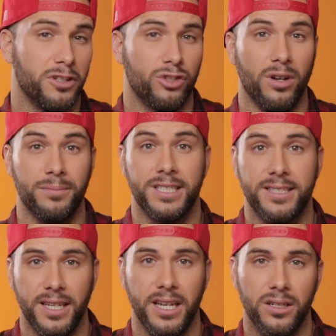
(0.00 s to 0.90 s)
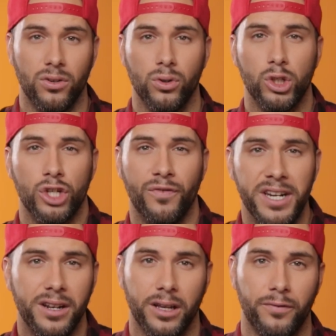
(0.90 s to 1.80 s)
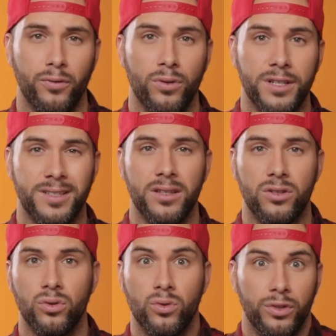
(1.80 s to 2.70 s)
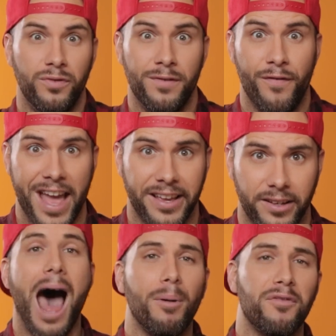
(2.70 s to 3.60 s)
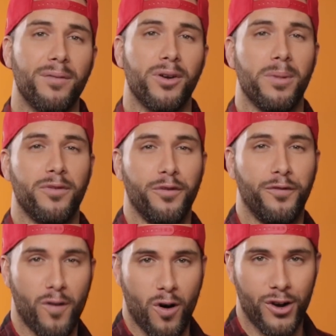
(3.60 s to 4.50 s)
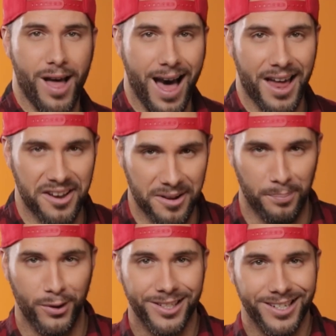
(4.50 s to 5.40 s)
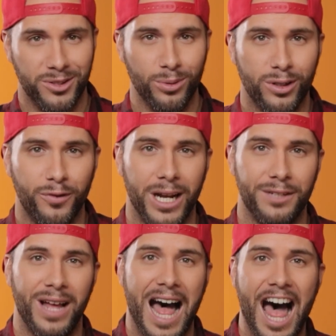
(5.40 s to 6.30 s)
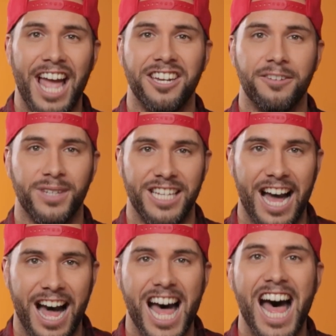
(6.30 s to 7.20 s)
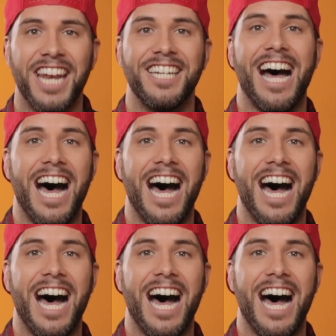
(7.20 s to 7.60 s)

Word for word: verschwommenes Sehen und Schwindelgefühle, sind so gut wie weg. Aber fangen wir nochmal von vorne an. Brittany suchte vor etwa einem Jahr einen